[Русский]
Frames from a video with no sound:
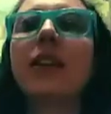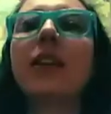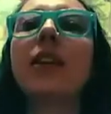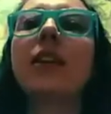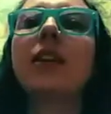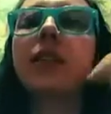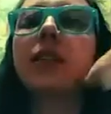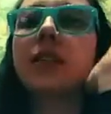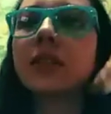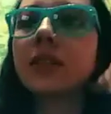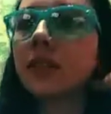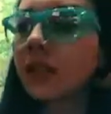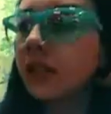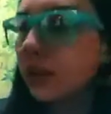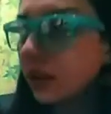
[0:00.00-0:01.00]
игры.
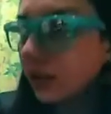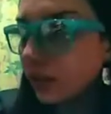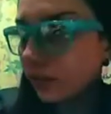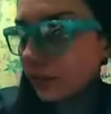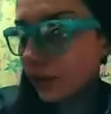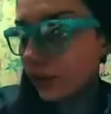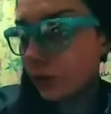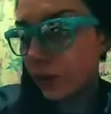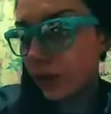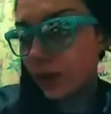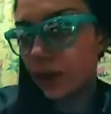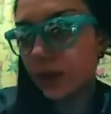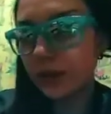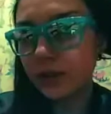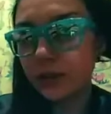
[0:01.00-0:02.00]
Малой
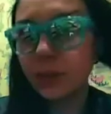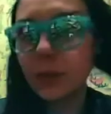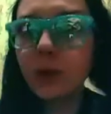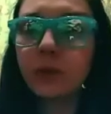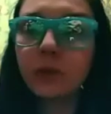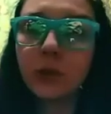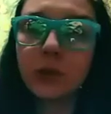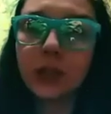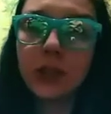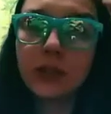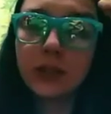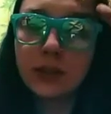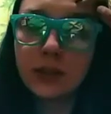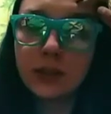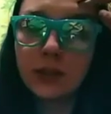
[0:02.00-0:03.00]
играет с бабушкой,
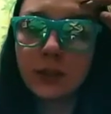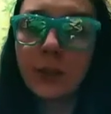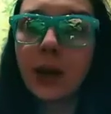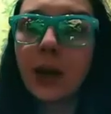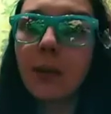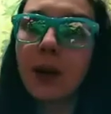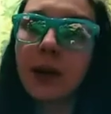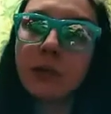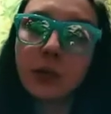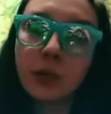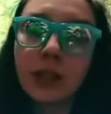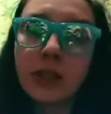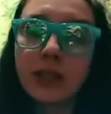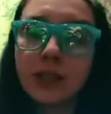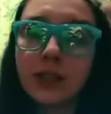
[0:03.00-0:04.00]
с
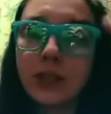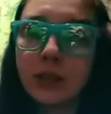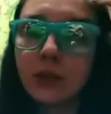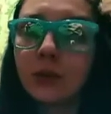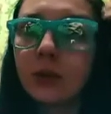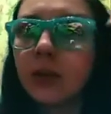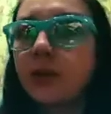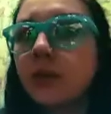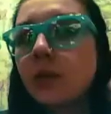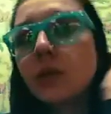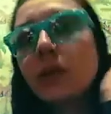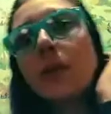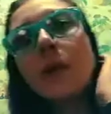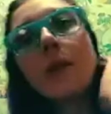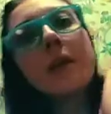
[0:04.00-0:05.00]
прабабушкой и с дедушкой. Вот.
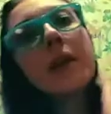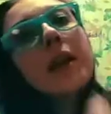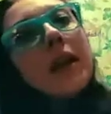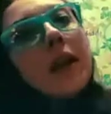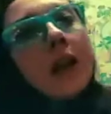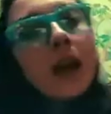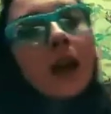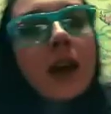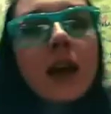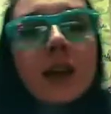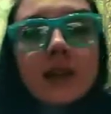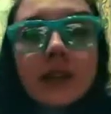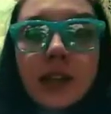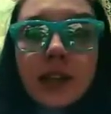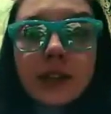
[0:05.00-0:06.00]

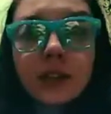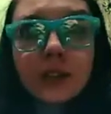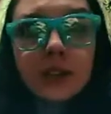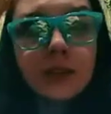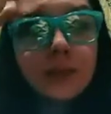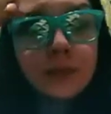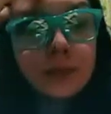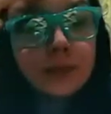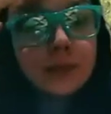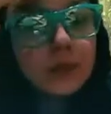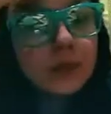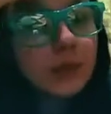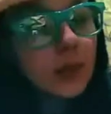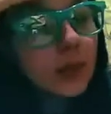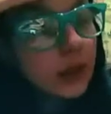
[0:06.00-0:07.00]
Значит,
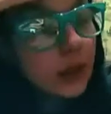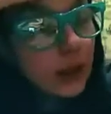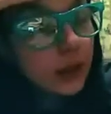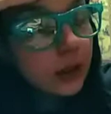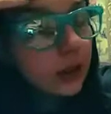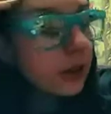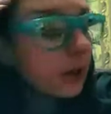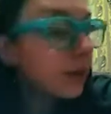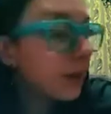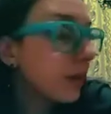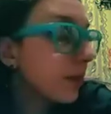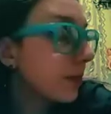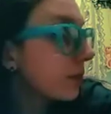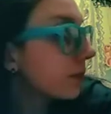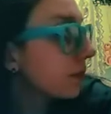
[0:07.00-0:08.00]
значит,
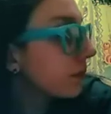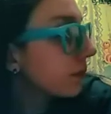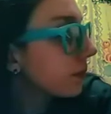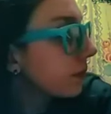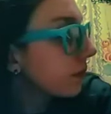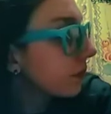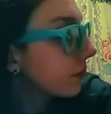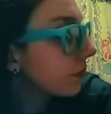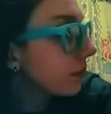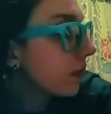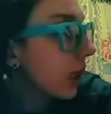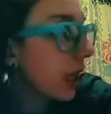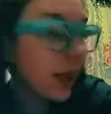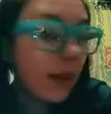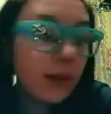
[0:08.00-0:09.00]

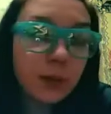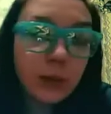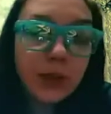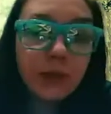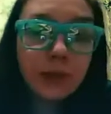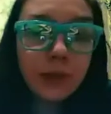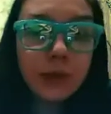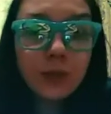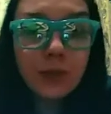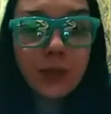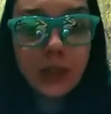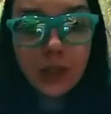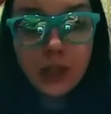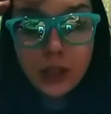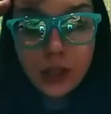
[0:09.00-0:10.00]
а я вообще
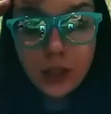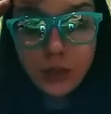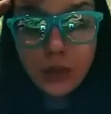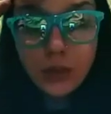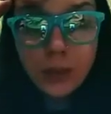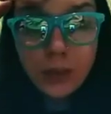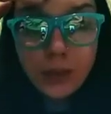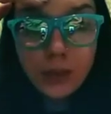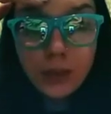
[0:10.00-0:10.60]
пришла чайку попить,